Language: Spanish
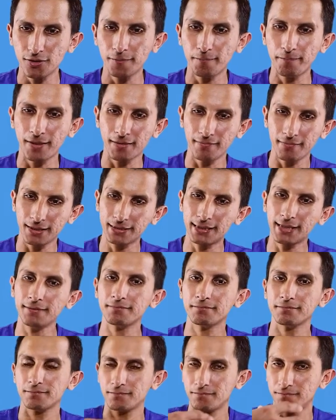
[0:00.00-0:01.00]
nos
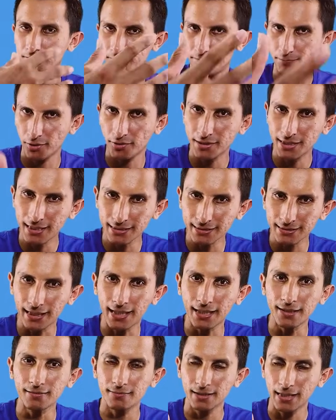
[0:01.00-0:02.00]
permite
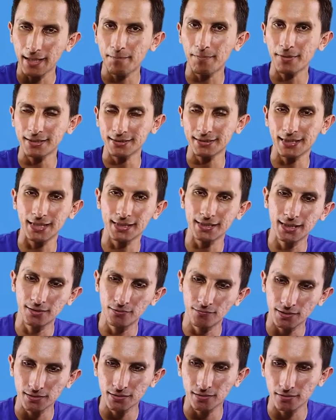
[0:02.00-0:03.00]
proyectar la pantalla de
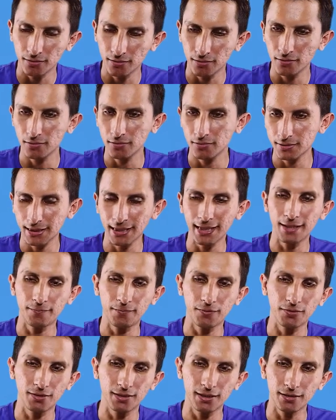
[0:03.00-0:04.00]
nuestro
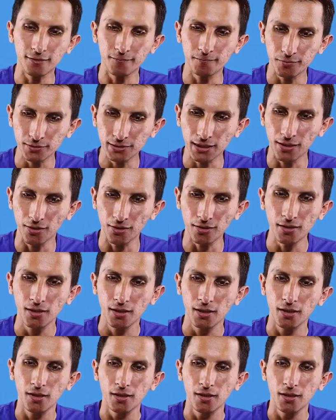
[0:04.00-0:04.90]
teléfono en el computador